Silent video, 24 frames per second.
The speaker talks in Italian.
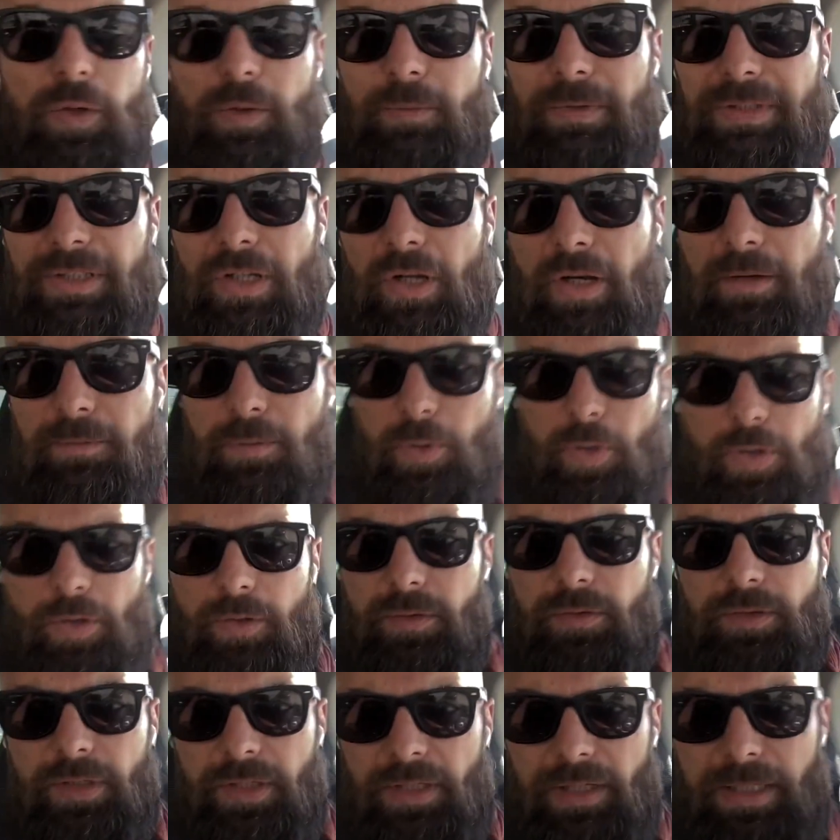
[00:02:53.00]
vado al lavoro.
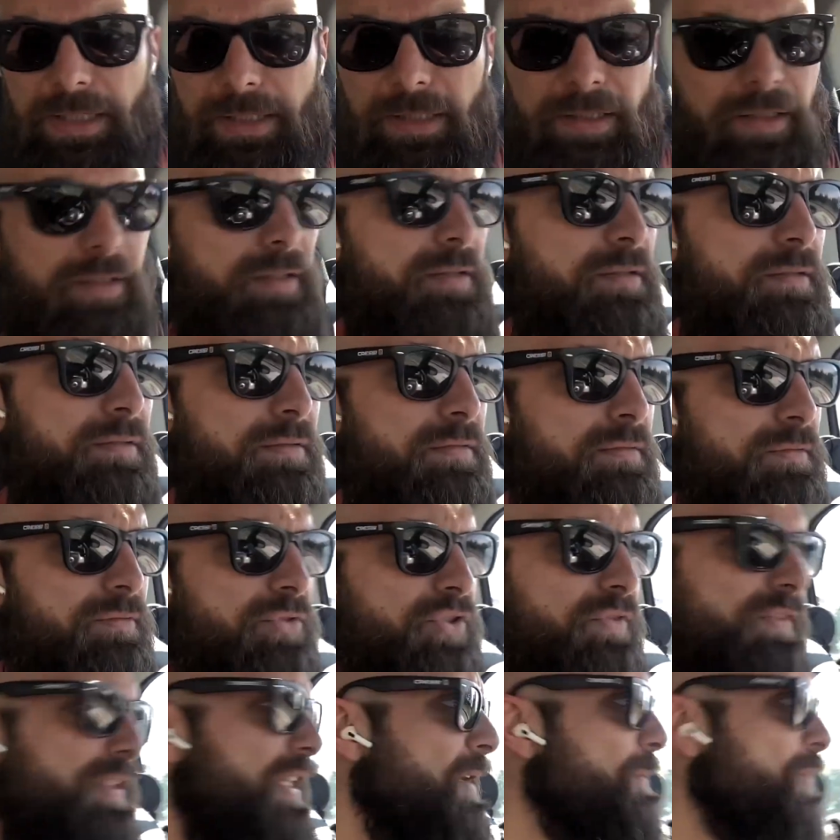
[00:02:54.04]
Eh,
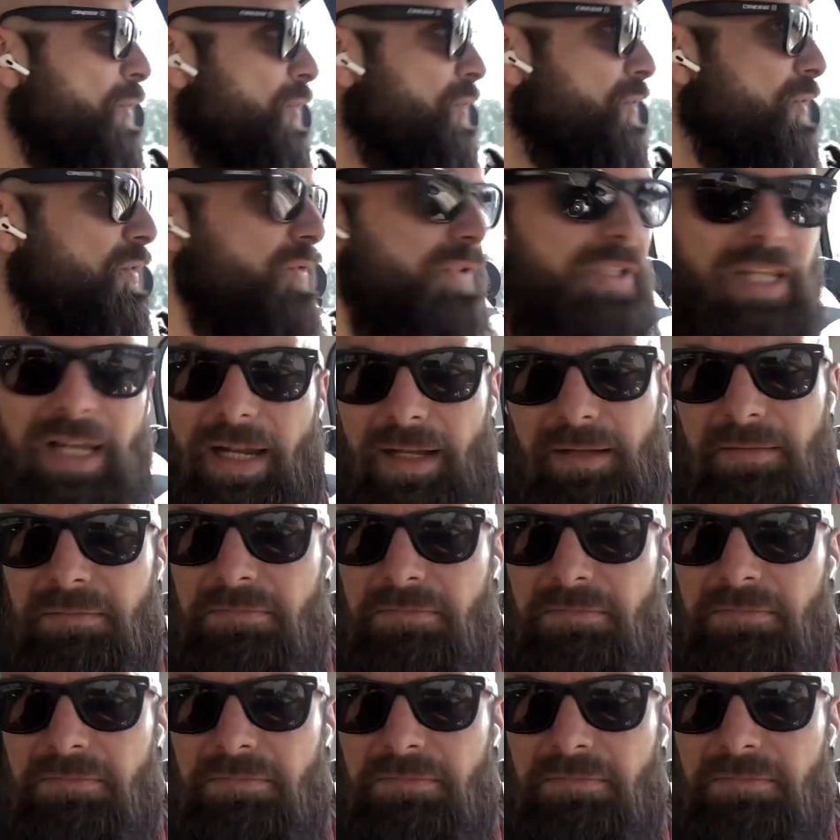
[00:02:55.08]
ci vediamo di là.